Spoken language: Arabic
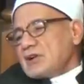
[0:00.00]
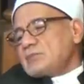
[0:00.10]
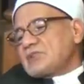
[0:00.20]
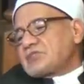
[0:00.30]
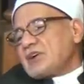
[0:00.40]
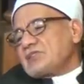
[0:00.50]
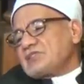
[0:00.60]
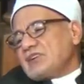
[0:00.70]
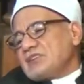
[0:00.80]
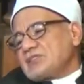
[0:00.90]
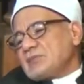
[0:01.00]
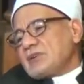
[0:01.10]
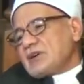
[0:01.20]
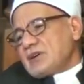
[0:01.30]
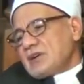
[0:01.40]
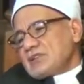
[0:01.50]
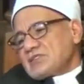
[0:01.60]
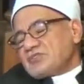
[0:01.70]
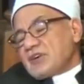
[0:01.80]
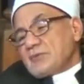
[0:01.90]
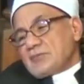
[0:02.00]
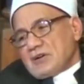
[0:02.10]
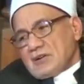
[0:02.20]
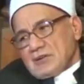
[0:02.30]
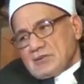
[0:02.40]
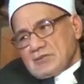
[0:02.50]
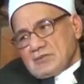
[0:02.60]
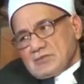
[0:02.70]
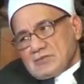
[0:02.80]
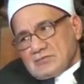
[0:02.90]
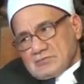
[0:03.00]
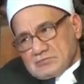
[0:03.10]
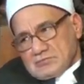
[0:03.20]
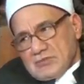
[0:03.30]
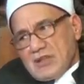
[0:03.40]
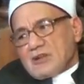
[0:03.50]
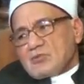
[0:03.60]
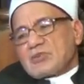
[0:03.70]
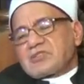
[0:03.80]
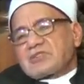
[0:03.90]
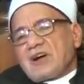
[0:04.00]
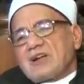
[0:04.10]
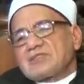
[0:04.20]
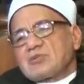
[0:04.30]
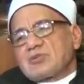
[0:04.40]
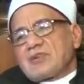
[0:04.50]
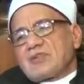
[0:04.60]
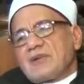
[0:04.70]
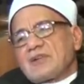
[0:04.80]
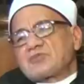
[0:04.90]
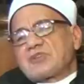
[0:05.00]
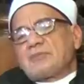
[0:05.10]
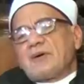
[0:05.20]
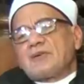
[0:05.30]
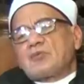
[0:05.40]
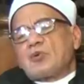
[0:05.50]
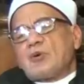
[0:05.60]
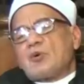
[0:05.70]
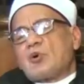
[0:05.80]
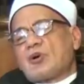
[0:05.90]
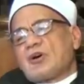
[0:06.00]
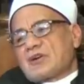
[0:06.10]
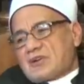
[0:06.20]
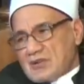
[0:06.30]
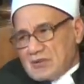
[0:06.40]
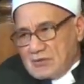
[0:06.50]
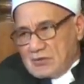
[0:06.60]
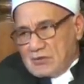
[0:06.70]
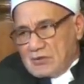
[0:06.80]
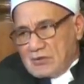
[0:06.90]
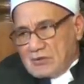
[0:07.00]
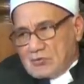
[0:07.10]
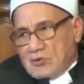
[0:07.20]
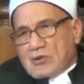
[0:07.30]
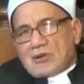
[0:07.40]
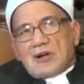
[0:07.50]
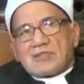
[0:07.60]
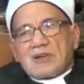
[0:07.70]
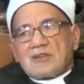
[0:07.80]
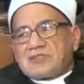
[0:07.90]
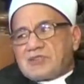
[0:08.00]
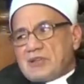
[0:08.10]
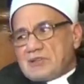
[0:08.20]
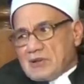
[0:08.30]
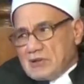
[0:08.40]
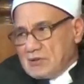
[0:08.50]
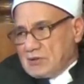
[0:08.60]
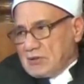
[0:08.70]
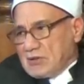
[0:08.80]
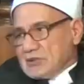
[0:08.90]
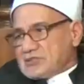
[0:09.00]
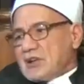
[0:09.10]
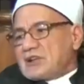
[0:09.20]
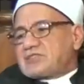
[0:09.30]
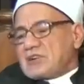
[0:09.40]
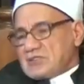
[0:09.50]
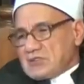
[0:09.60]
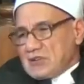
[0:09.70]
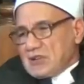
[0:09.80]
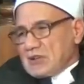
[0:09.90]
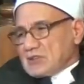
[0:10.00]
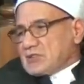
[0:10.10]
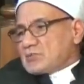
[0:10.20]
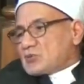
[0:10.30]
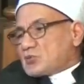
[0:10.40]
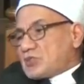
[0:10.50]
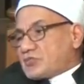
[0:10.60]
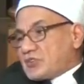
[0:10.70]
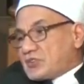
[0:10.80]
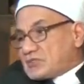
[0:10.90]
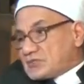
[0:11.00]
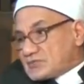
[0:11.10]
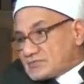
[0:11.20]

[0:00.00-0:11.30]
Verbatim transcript: المسائل دي عندما تفهمها وتتحدد وتتميز جوه مخك كل قاعدة غير الثانية ساعتها دي دي موجودة فين؟